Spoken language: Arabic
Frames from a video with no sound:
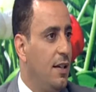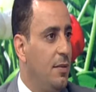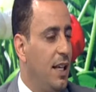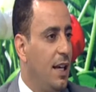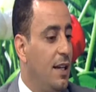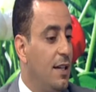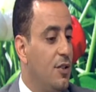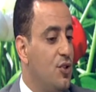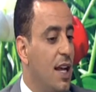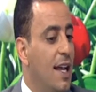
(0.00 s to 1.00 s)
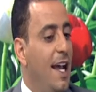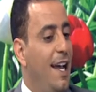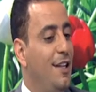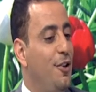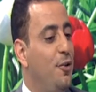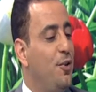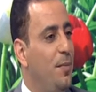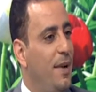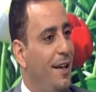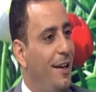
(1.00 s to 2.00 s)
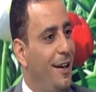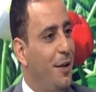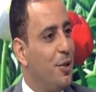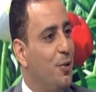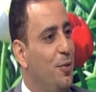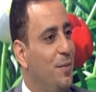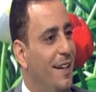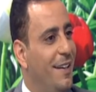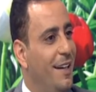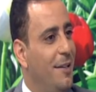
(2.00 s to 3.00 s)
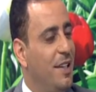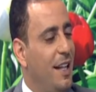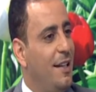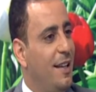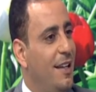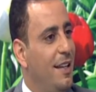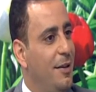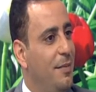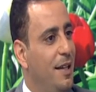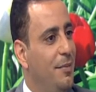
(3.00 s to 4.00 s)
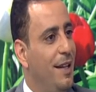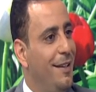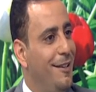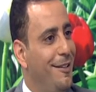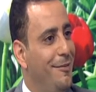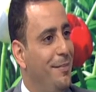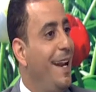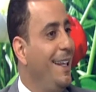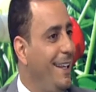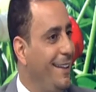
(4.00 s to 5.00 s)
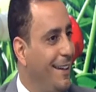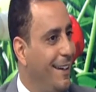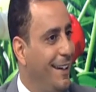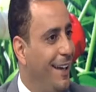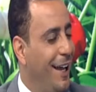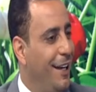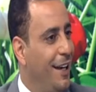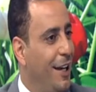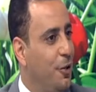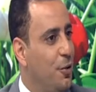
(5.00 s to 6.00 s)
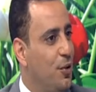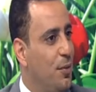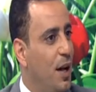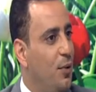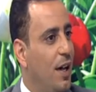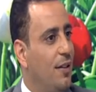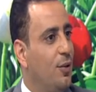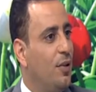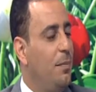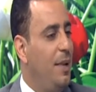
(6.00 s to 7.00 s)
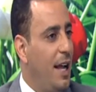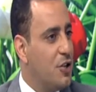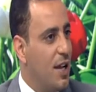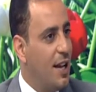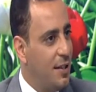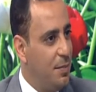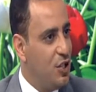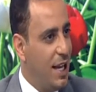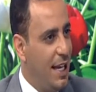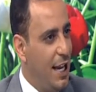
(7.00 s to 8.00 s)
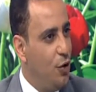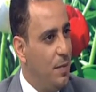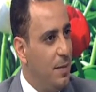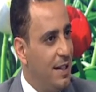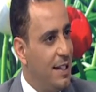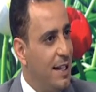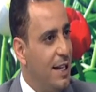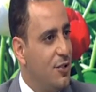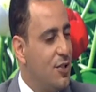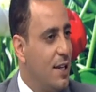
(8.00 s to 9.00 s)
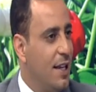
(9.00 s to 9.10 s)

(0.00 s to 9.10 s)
بهذا الاتجاه عدد الكتب المطلوبة نتحدث عن ملايين آه، الكتب أو قد تطلب بالعشرات بشكل طبعا. يومي بالتدريج آه،